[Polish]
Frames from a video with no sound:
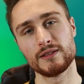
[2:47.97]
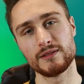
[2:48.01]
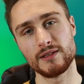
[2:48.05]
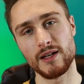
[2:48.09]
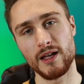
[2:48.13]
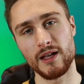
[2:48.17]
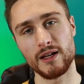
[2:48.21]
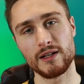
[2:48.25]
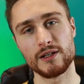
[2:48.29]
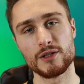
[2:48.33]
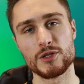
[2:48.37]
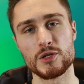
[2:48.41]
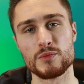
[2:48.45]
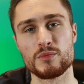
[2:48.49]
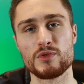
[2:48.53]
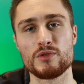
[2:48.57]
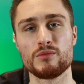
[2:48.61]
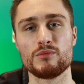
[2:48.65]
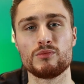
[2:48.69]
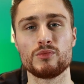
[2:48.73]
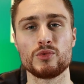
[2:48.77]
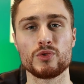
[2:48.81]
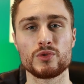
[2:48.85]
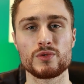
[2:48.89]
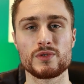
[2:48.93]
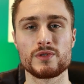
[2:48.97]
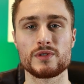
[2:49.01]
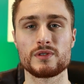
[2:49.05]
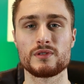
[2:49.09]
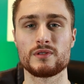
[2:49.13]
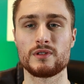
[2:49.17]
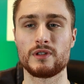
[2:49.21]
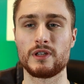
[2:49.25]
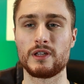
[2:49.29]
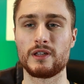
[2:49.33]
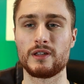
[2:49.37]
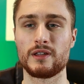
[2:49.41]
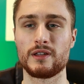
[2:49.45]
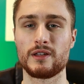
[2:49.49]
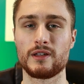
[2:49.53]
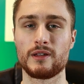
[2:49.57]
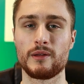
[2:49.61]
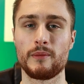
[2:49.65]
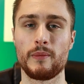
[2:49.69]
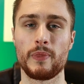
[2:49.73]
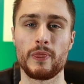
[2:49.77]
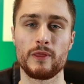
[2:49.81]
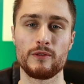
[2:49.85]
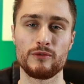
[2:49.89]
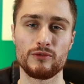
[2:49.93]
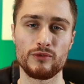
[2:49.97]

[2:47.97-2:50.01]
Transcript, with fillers: tak żeby móc e,